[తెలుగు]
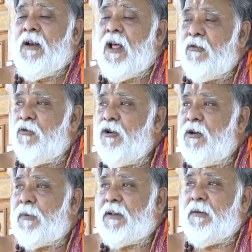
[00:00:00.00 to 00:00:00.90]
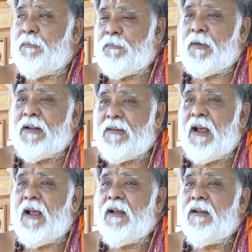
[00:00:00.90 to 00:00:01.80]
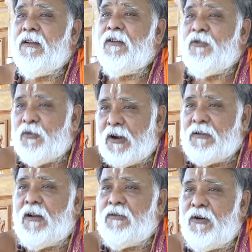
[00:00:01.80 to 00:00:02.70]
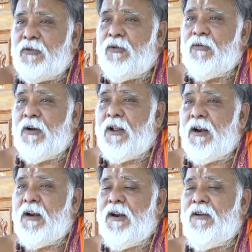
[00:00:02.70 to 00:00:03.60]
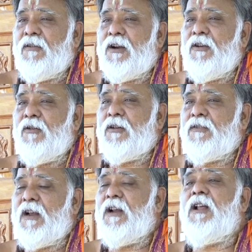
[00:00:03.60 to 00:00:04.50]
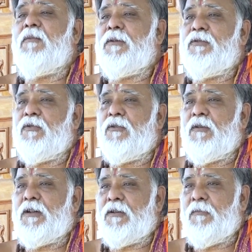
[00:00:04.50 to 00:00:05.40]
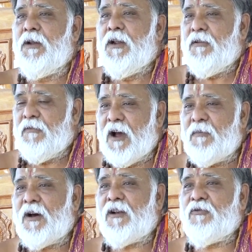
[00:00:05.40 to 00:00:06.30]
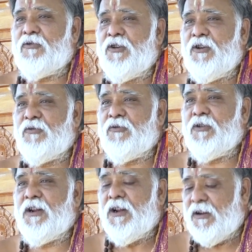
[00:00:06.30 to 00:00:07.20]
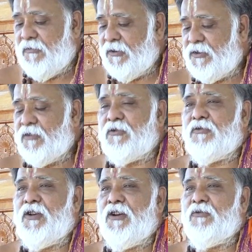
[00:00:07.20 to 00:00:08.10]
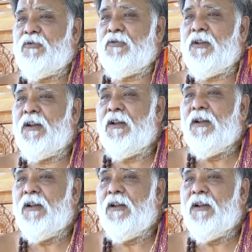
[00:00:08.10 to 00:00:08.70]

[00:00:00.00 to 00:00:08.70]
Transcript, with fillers: నా ఊళ్ళో ప్రతి ప్రజ సుఖశాంతులతో ఉండాలనేటువంటి ఒక సంకల్పంతో మాత్రమే వ్యాపార వృద్ధి అవుతుంది విద్య వృద్ధి అవుతుంది